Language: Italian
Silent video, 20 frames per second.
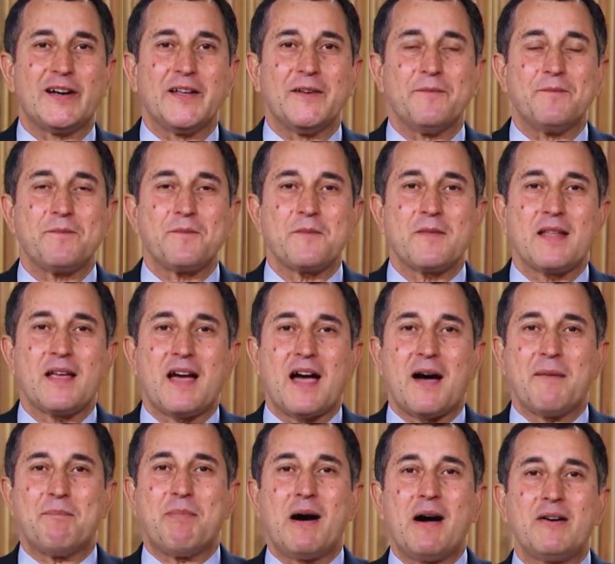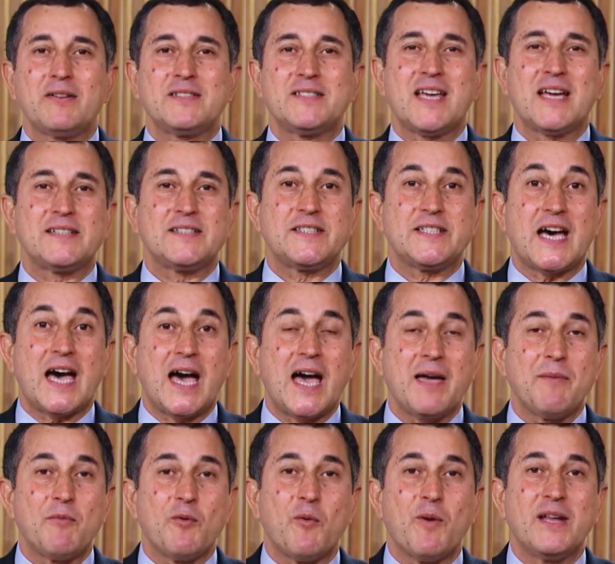e il tema di oggi è
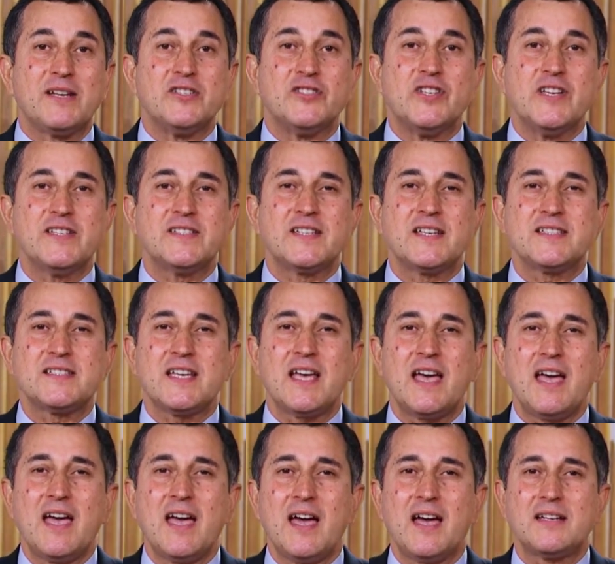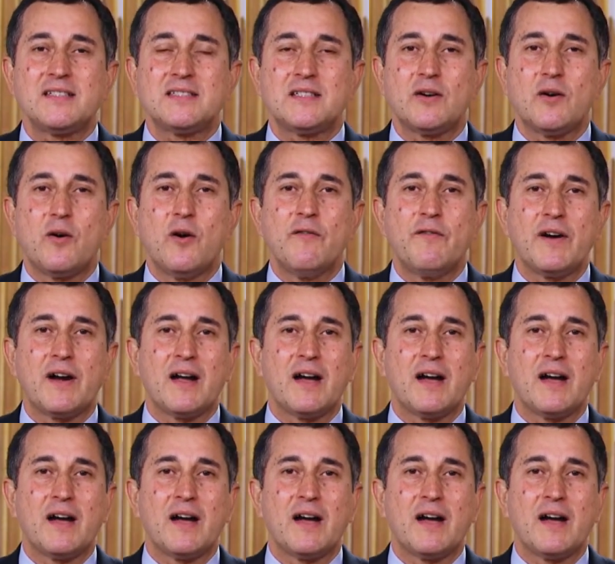Separazione dal mondo.